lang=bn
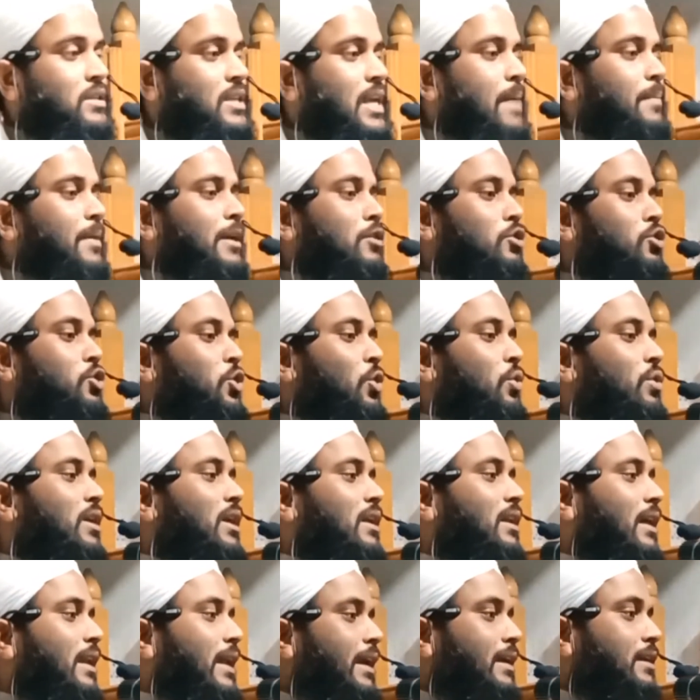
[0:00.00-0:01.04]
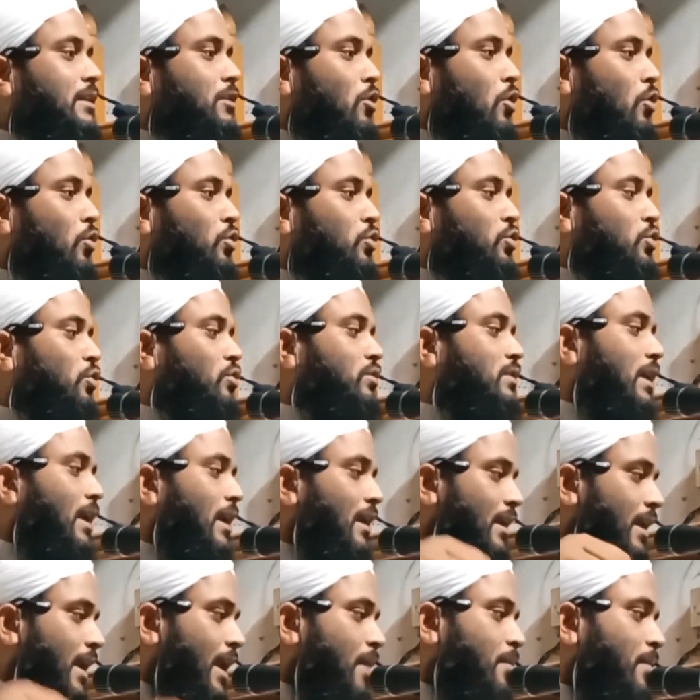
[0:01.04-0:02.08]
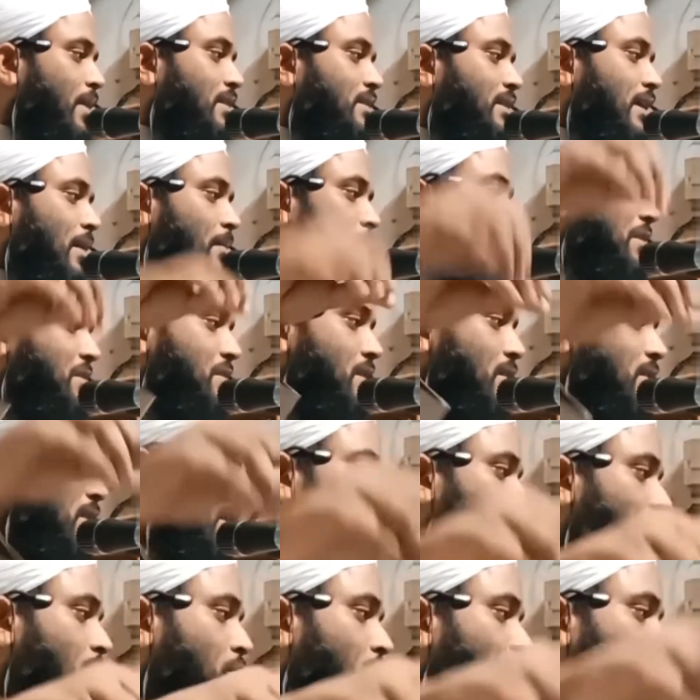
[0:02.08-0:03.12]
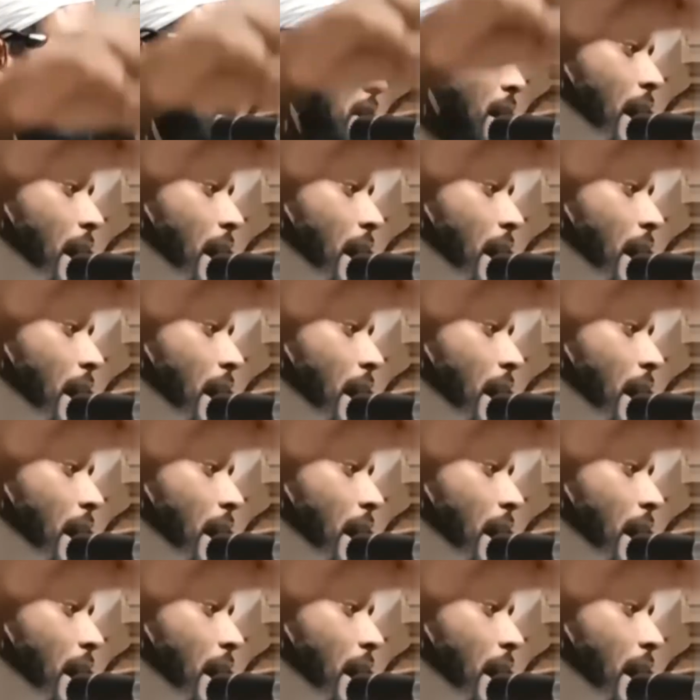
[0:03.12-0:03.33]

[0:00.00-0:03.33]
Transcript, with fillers: স্বামীর শরীরের একটা অংশ তার রেহেমে তার বাচ্চাদের মধ্যে